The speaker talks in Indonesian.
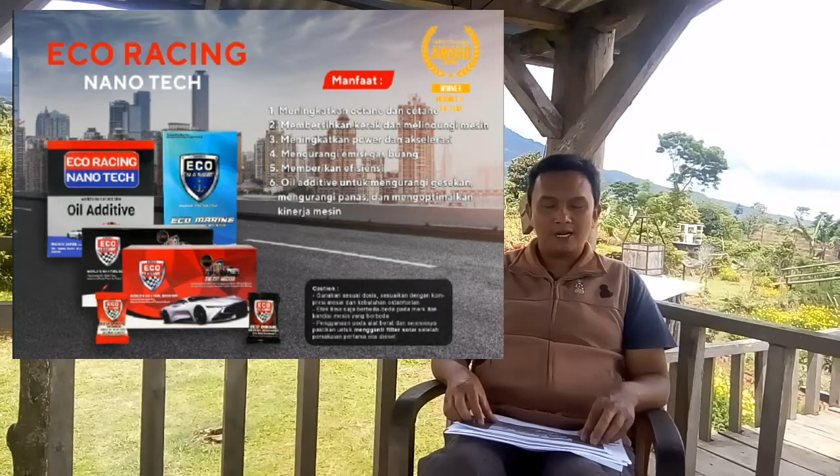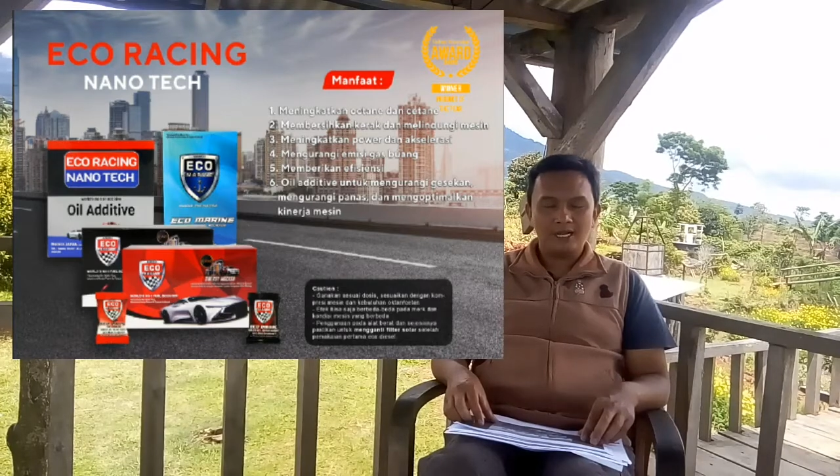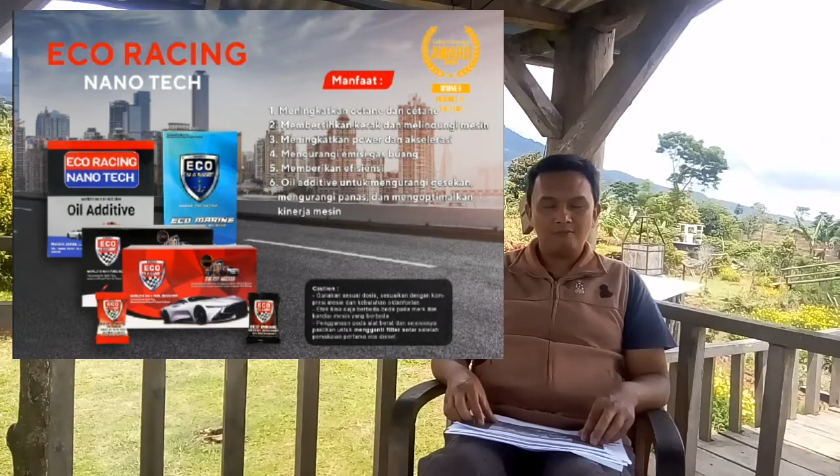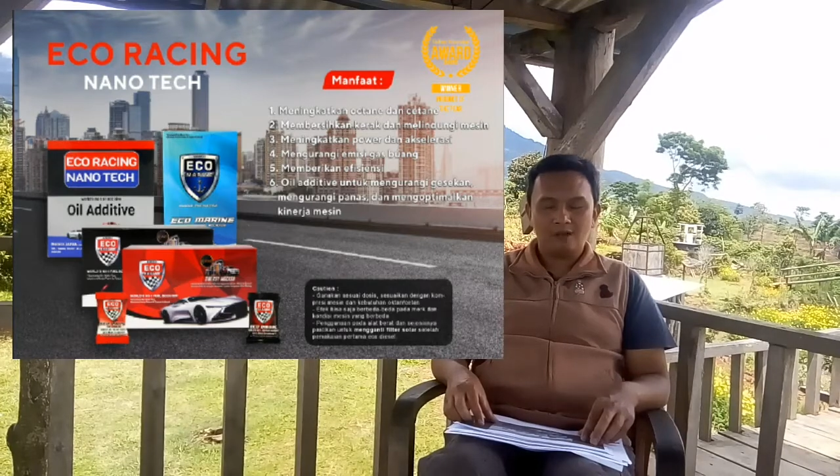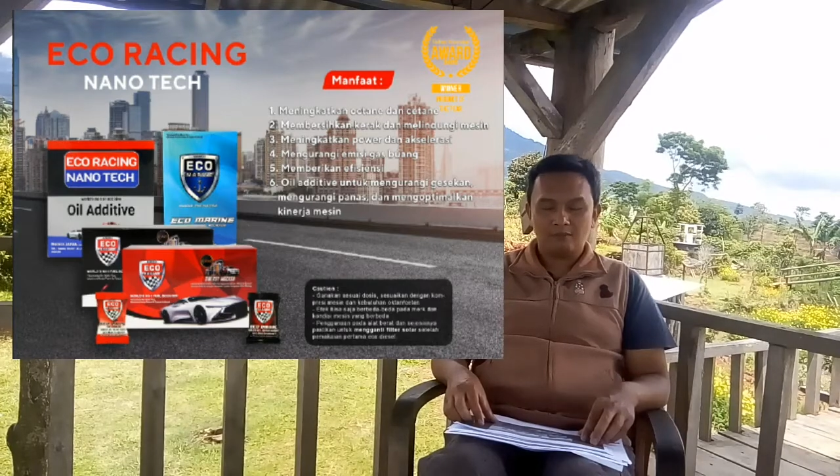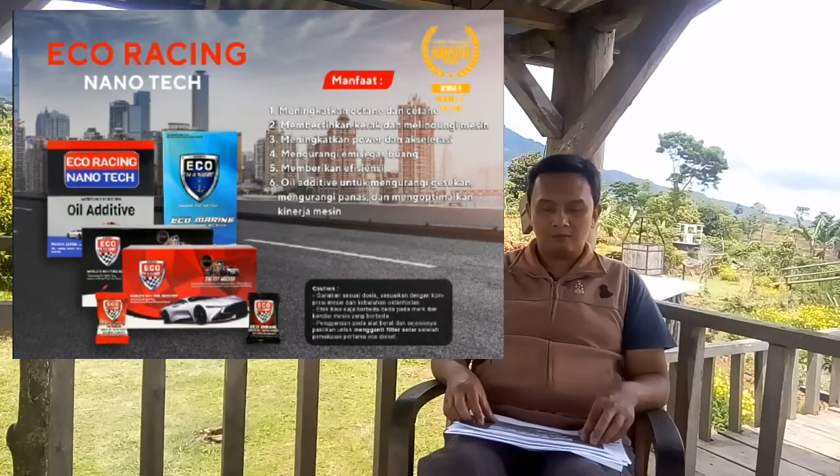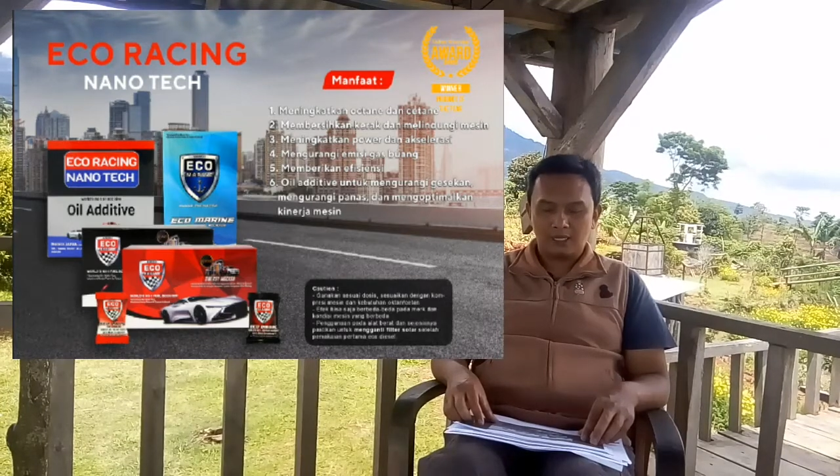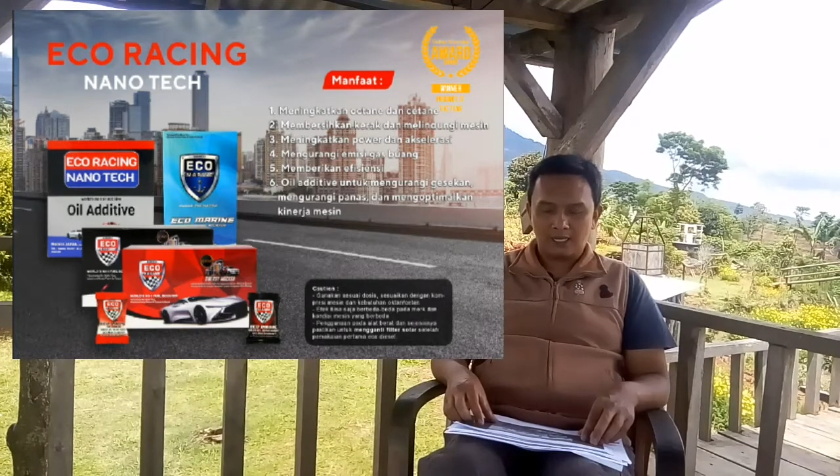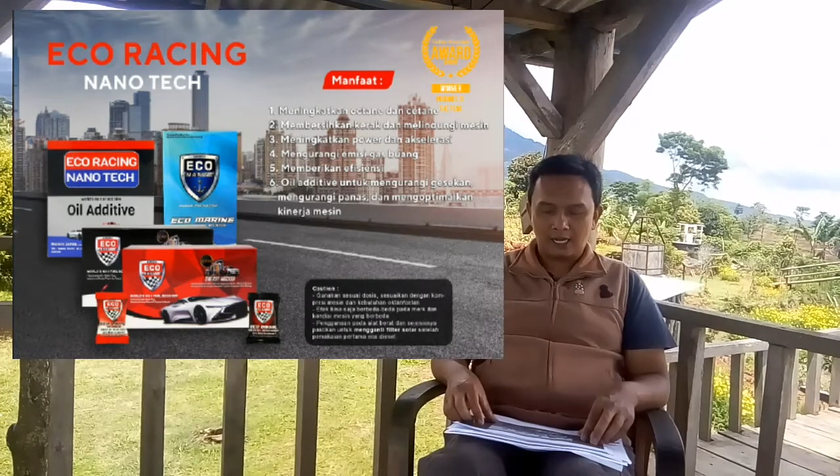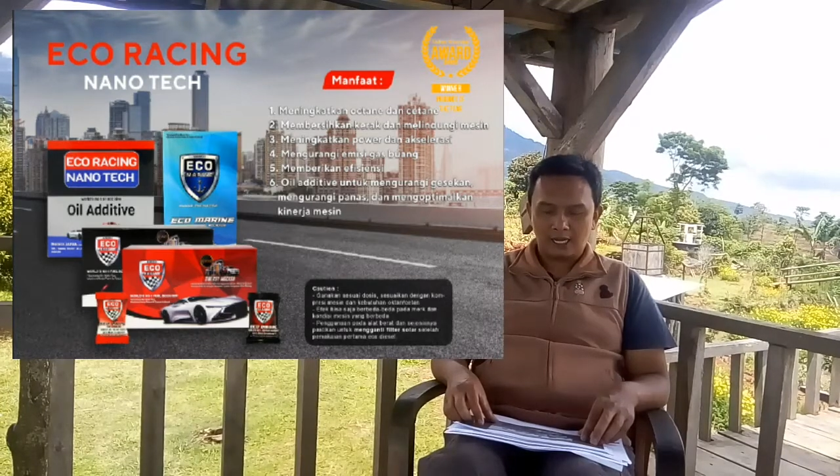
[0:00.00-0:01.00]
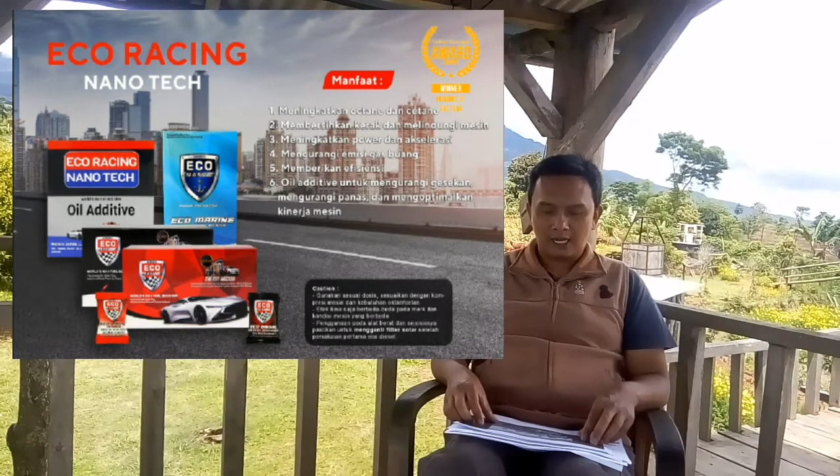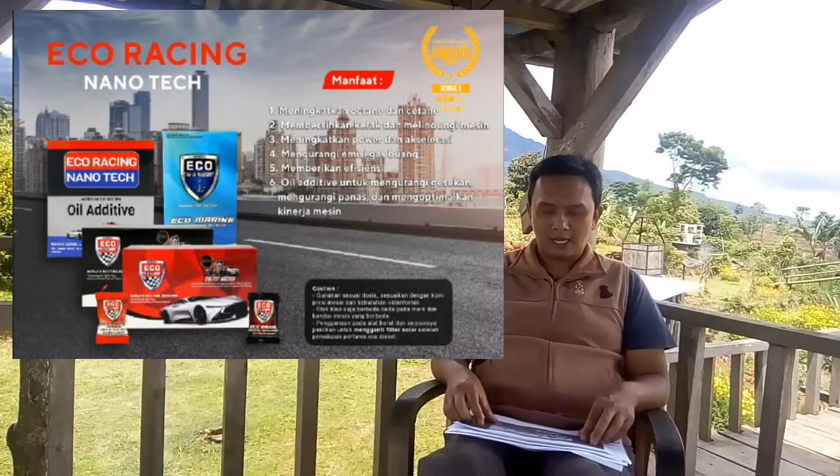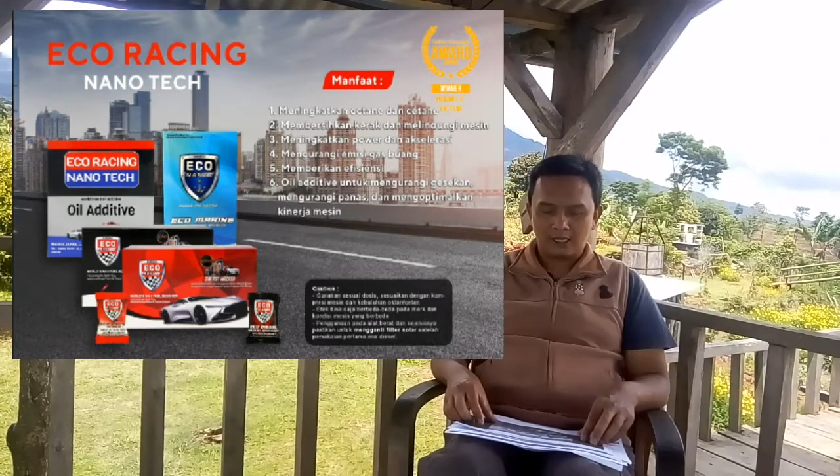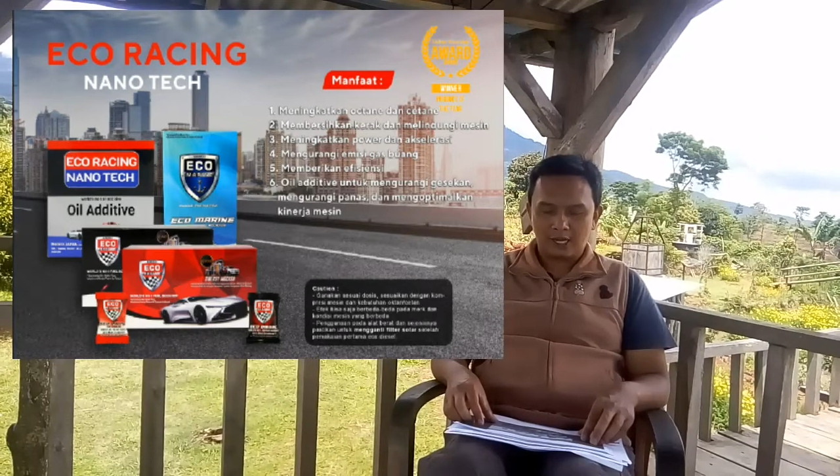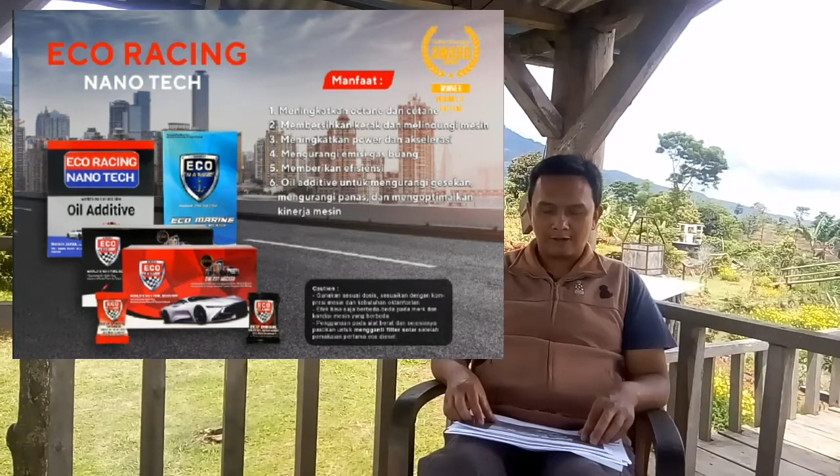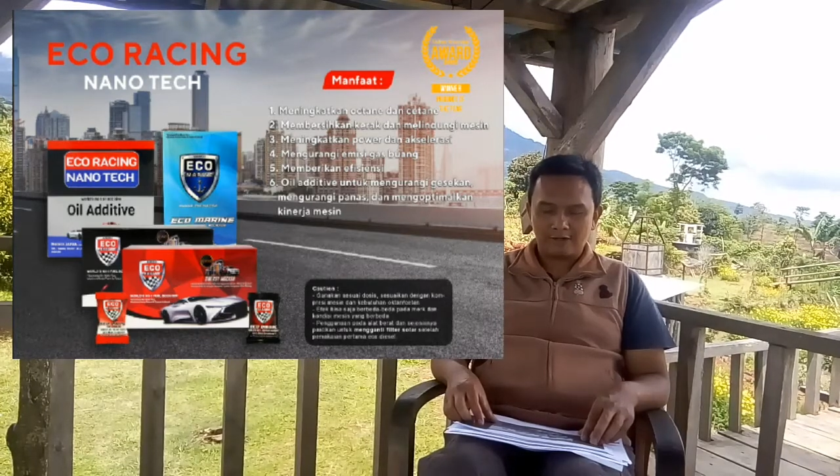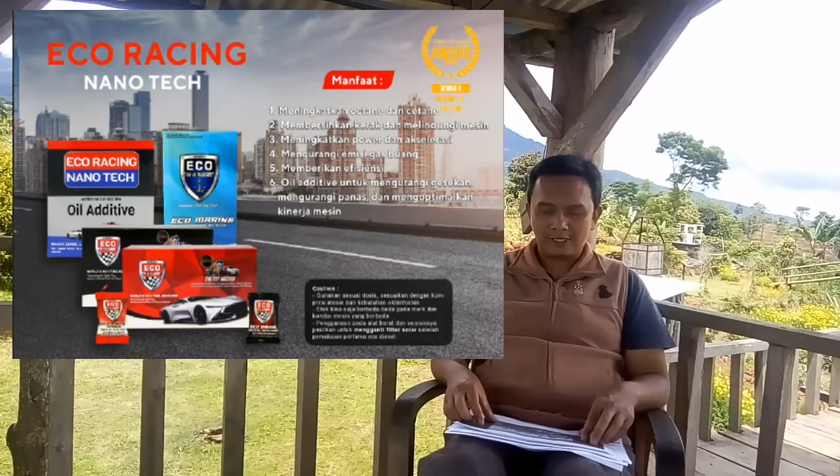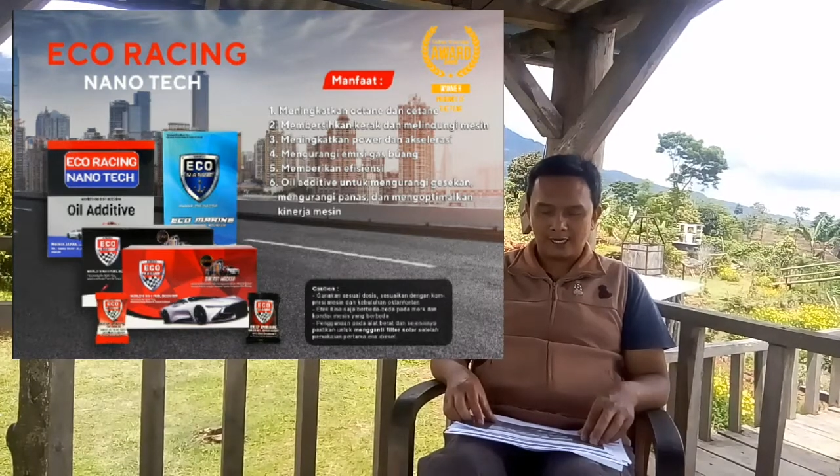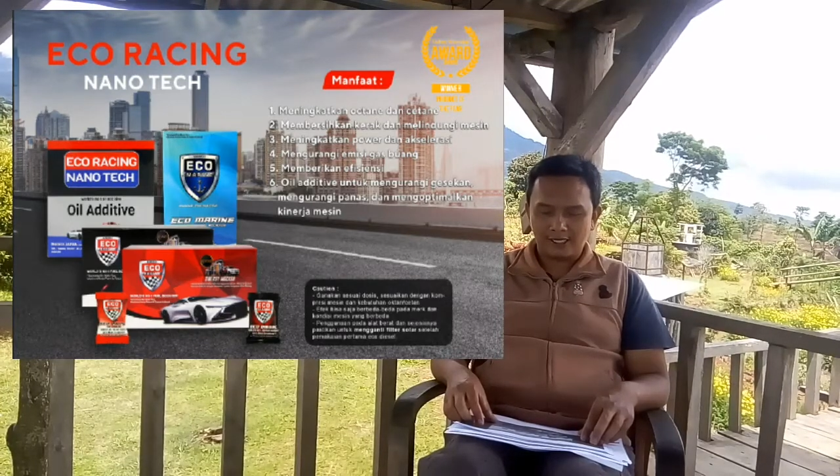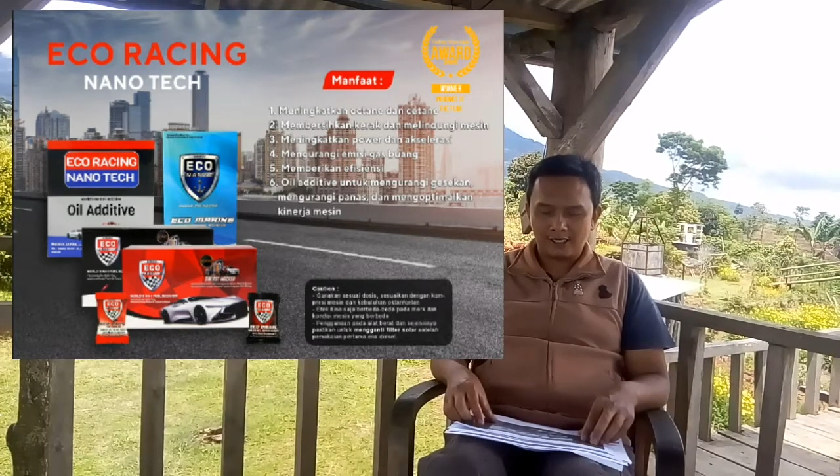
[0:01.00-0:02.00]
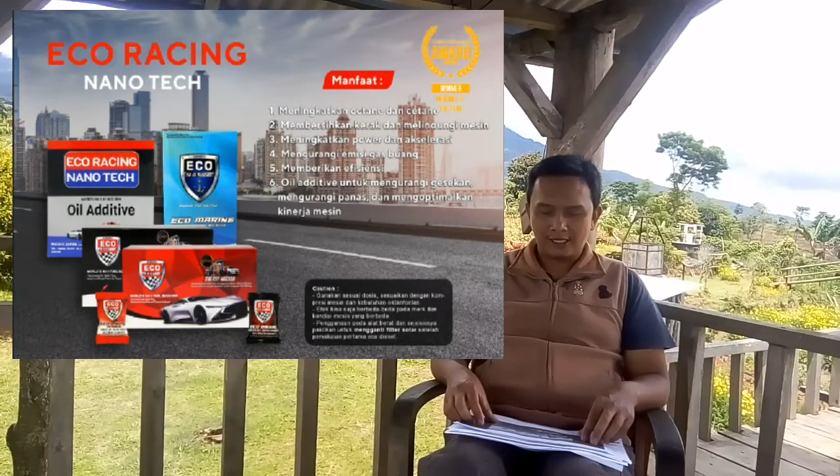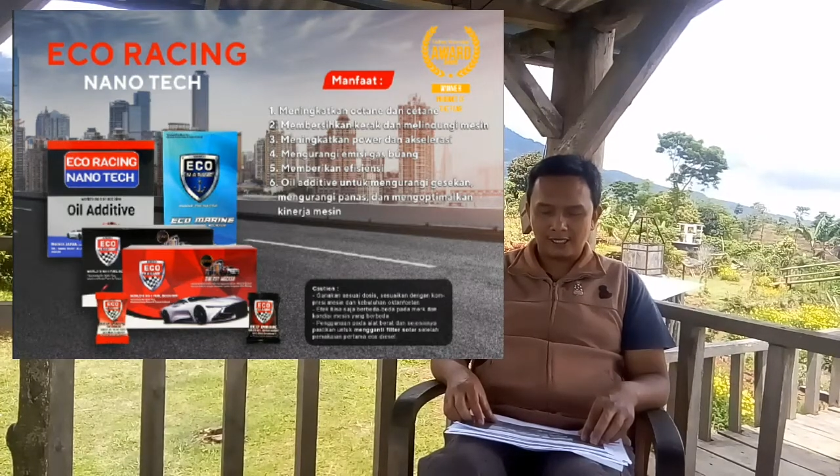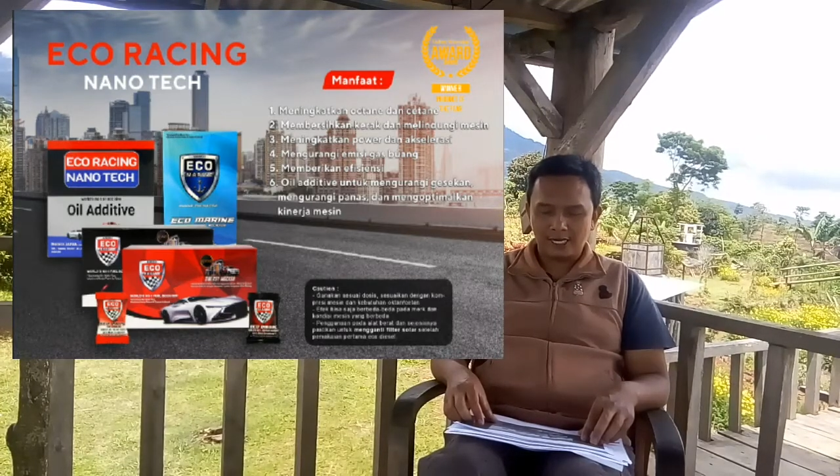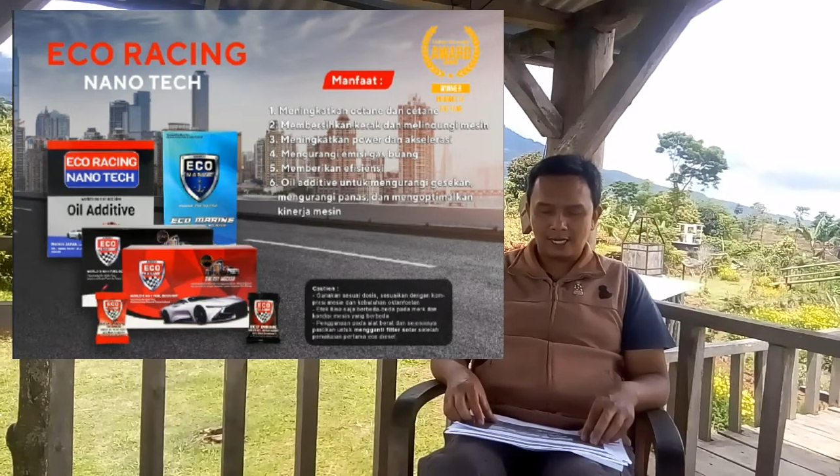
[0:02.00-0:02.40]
Lima, memberikan efisiensi.